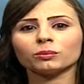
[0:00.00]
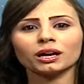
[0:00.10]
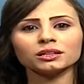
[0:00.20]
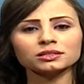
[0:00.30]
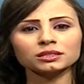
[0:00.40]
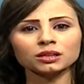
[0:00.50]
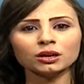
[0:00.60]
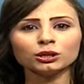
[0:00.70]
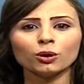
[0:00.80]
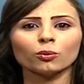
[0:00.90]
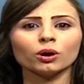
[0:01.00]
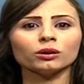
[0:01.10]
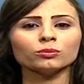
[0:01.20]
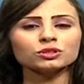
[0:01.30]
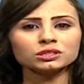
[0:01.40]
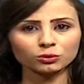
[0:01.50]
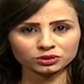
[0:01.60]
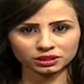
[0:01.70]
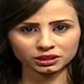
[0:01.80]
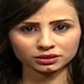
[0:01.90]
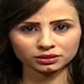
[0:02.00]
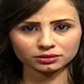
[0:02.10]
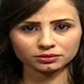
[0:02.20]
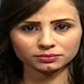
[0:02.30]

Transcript: مع الاستيطان والمستوطنين